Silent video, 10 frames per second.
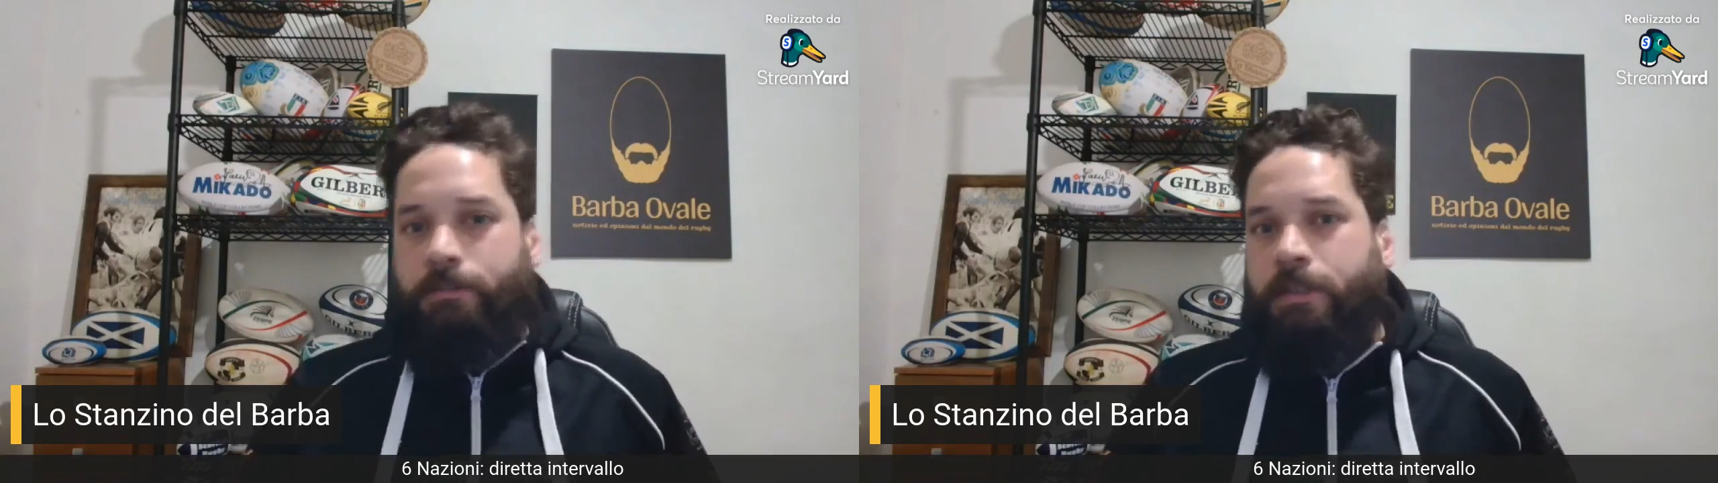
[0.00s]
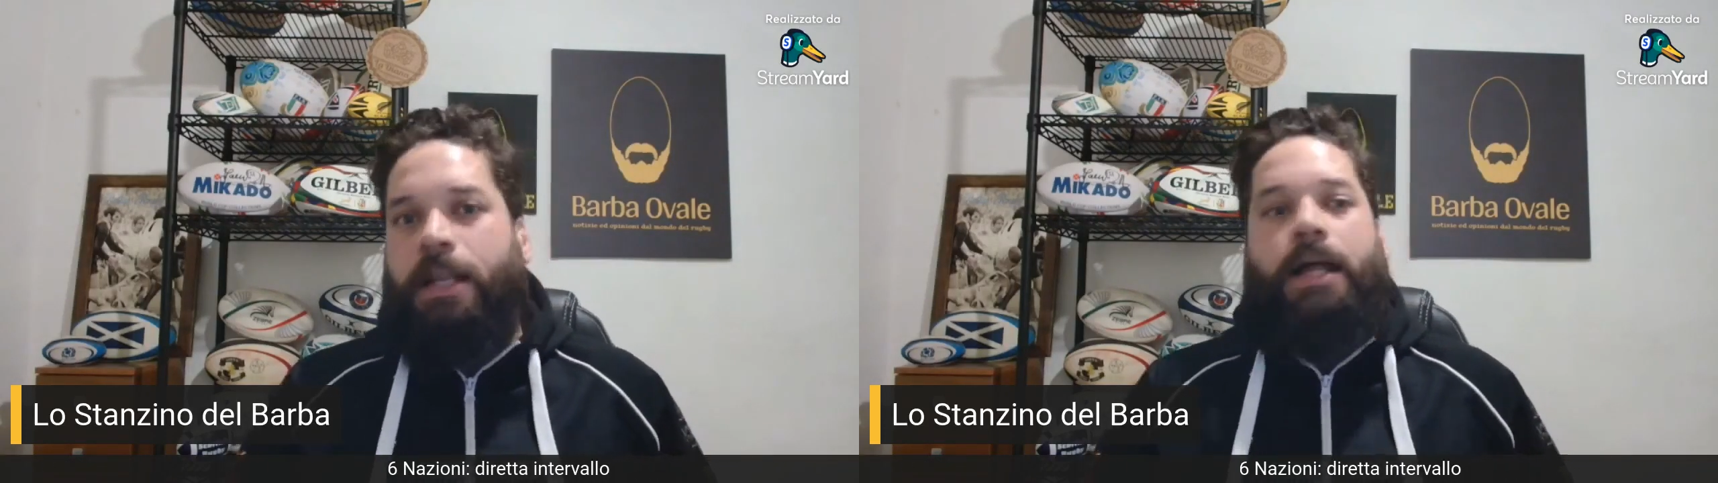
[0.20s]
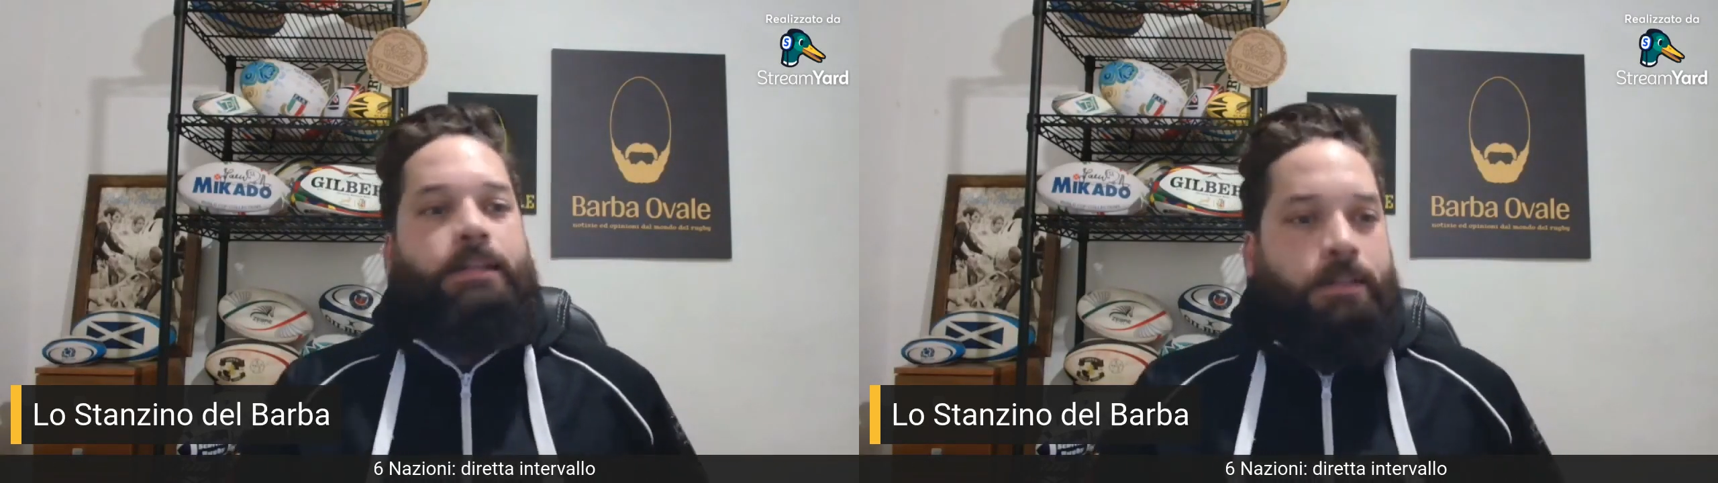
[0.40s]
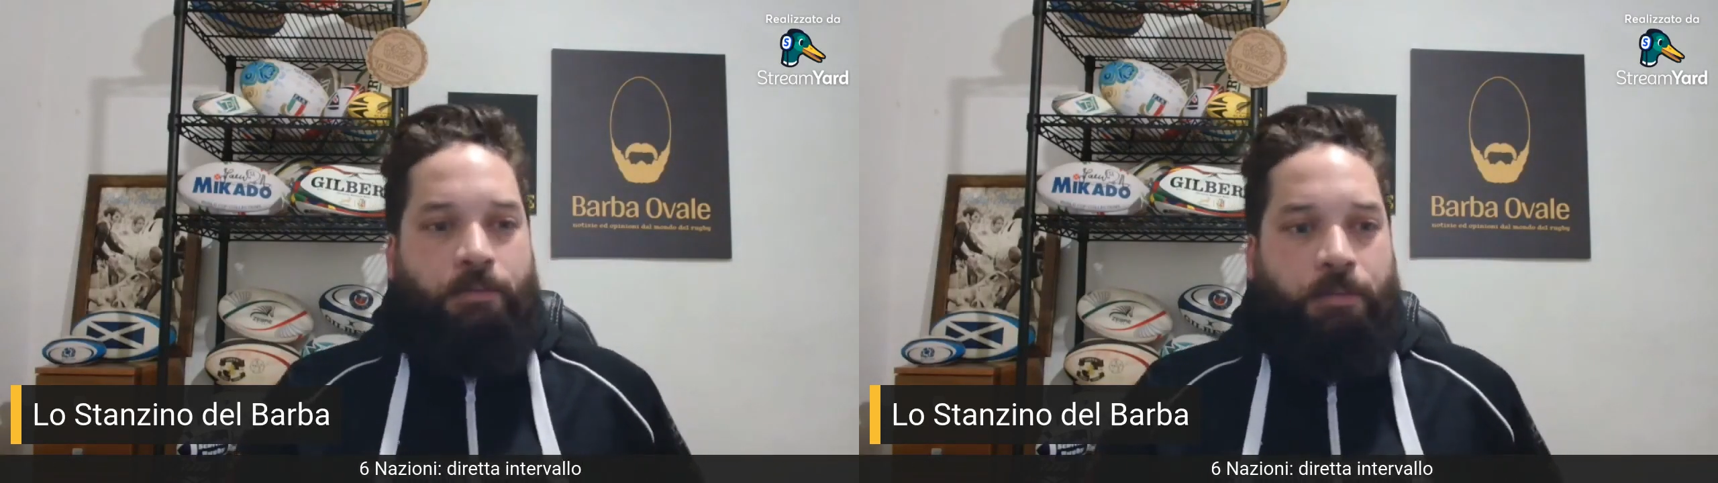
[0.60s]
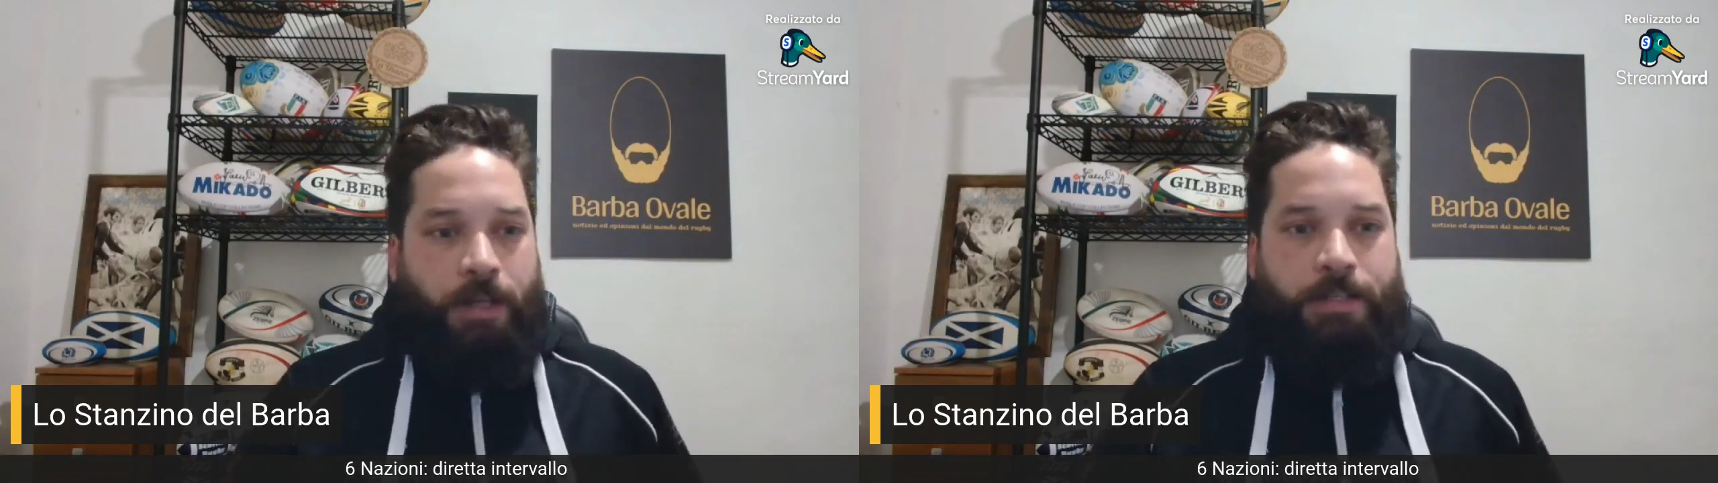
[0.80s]
grande
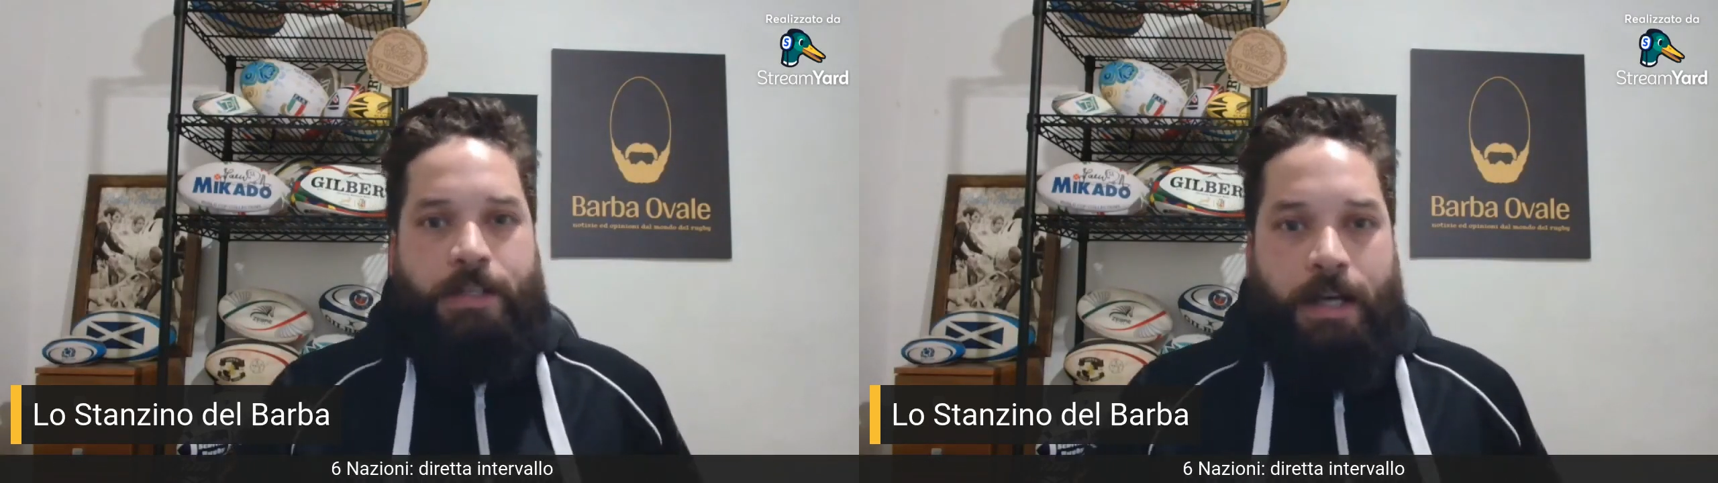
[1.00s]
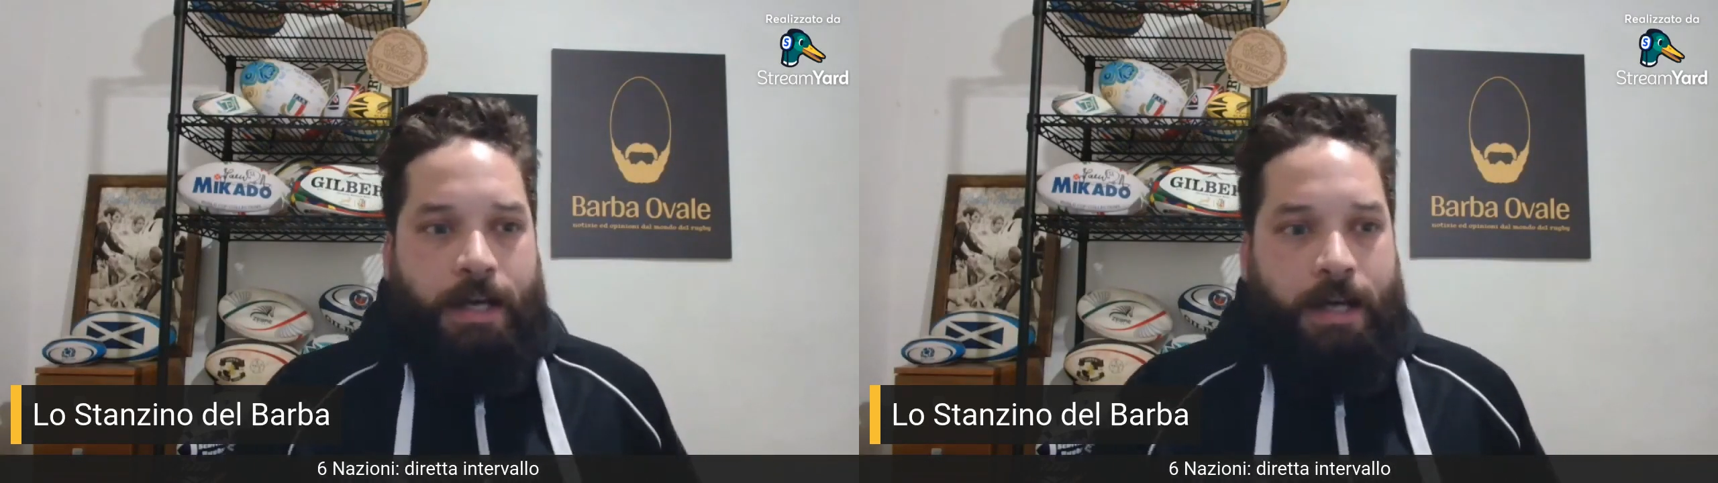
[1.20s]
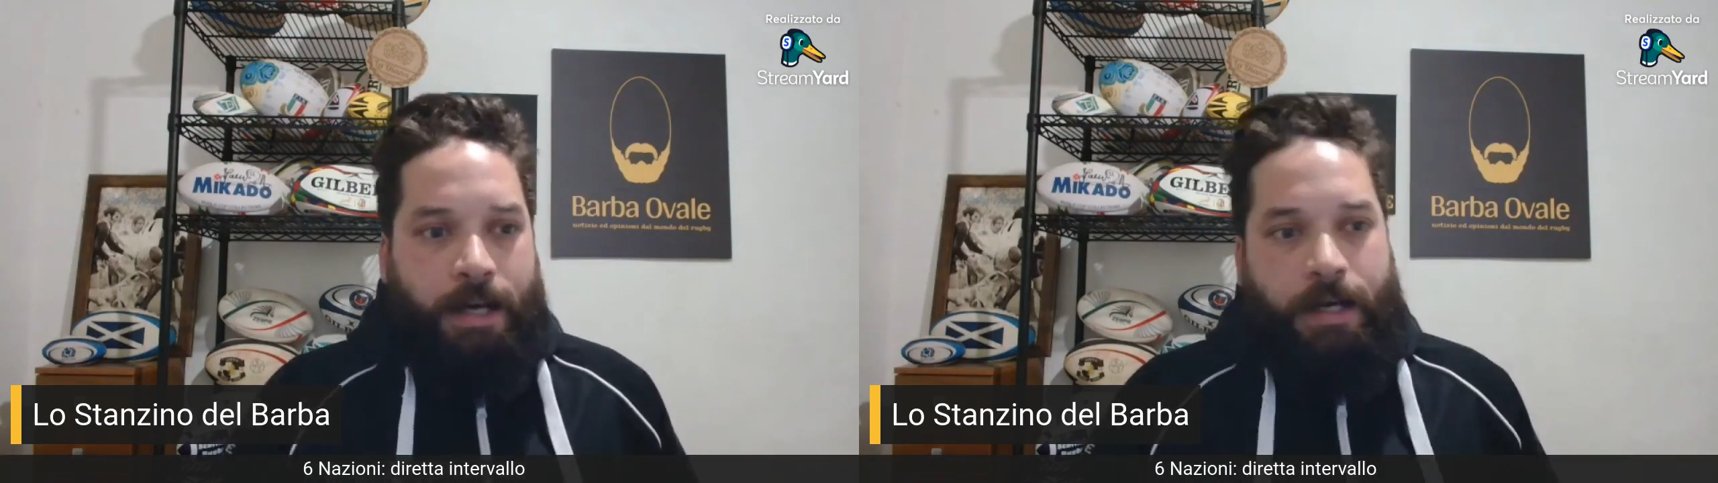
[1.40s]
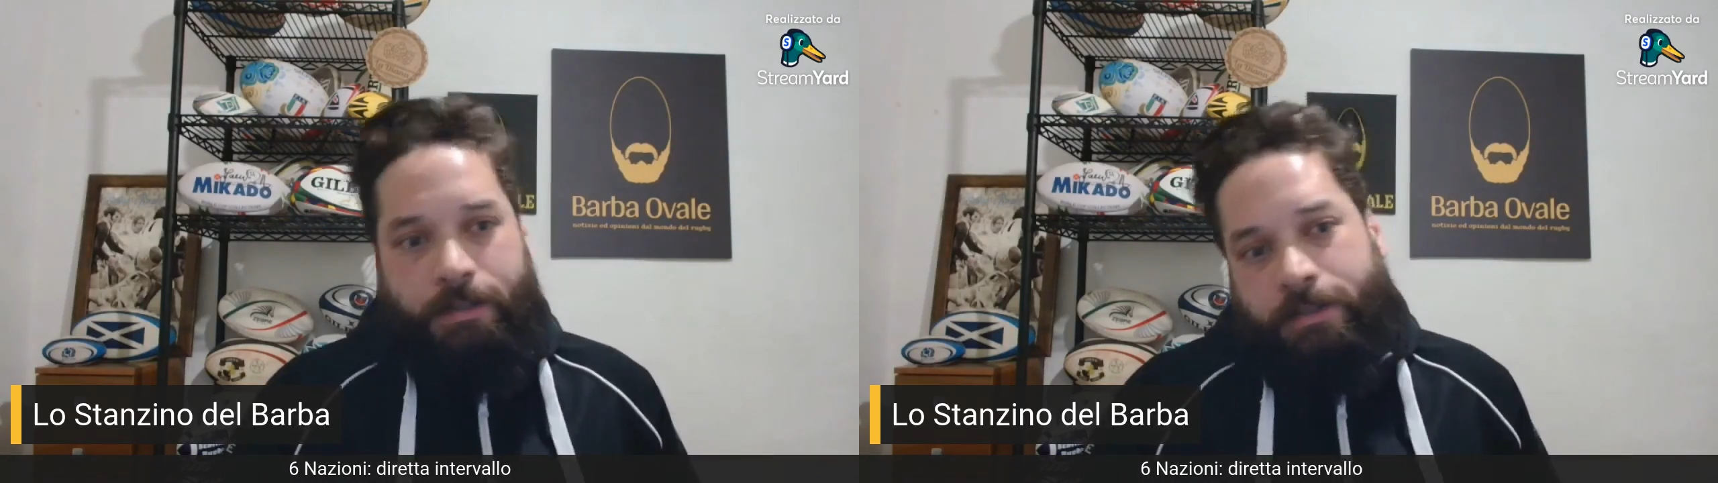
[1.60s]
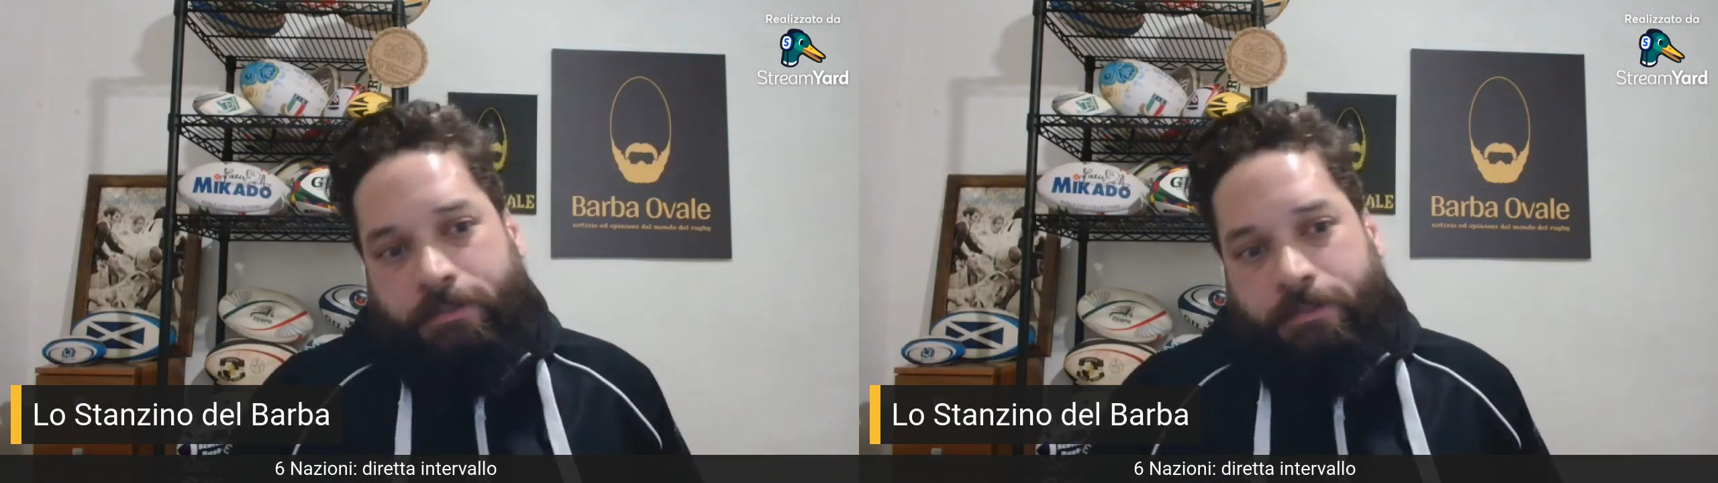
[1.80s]
difesa,